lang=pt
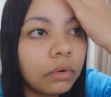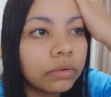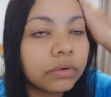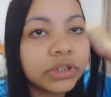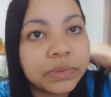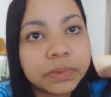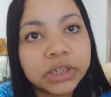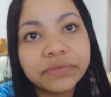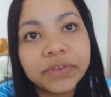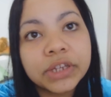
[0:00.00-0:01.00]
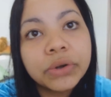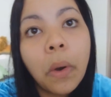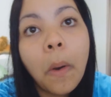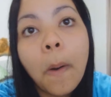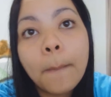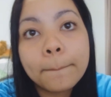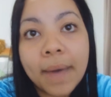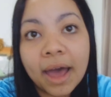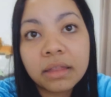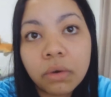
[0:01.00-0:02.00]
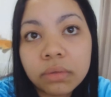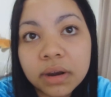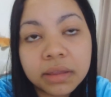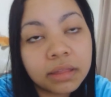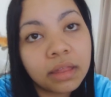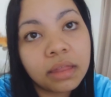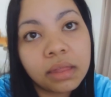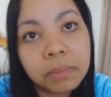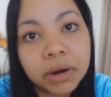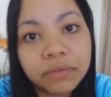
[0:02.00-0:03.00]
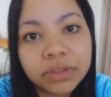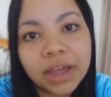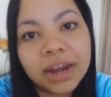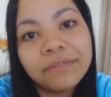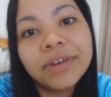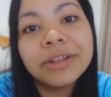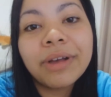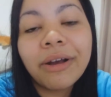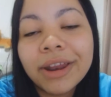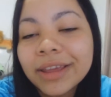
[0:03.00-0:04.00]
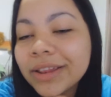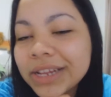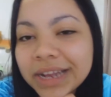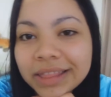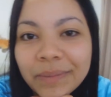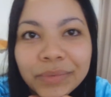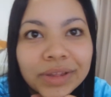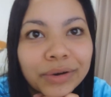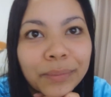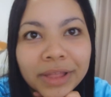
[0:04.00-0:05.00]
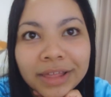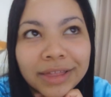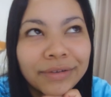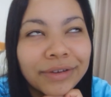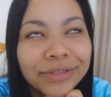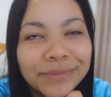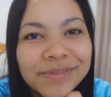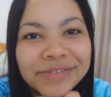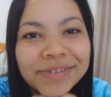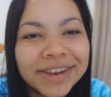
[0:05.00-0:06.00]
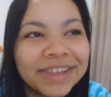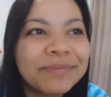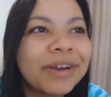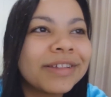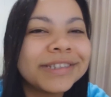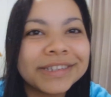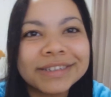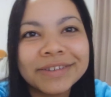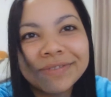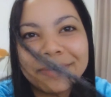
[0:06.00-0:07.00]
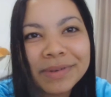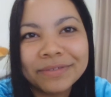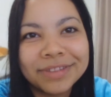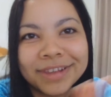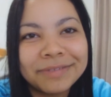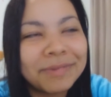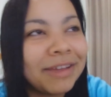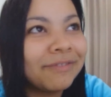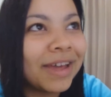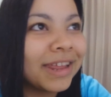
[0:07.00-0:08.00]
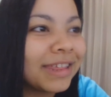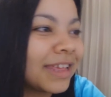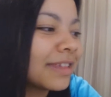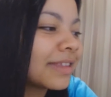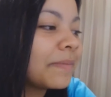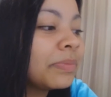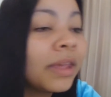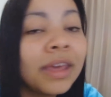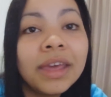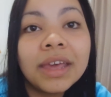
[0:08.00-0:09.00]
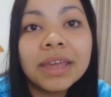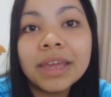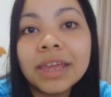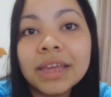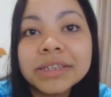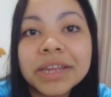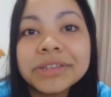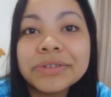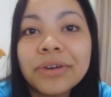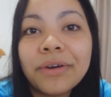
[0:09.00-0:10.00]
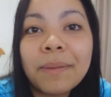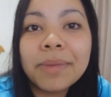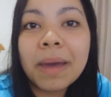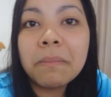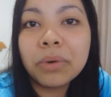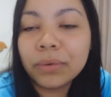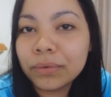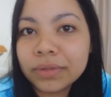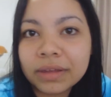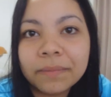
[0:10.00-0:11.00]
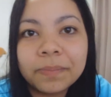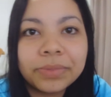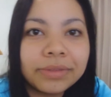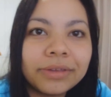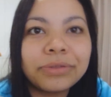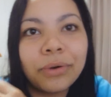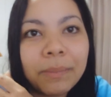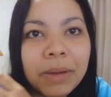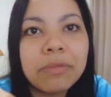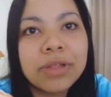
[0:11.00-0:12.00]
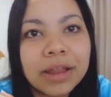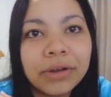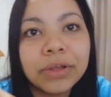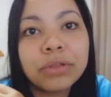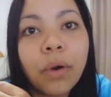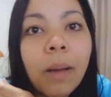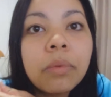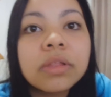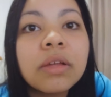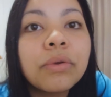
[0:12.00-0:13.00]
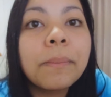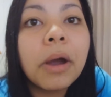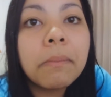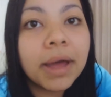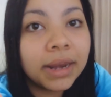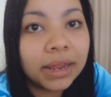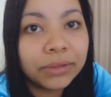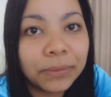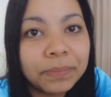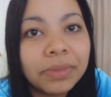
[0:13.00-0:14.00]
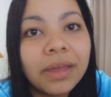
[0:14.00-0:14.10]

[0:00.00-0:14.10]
outro tipo de vídeo mas com certeza essa semana eu vou estar tá gravando, agora que nós já temos iluminação, que eu tô muito feliz por causa disso. Já falei pra vocês várias vezes, né? E, gente, eu tô com a minha blusa. e tô com a minha blusa não, eu estou com a blusa do meu marido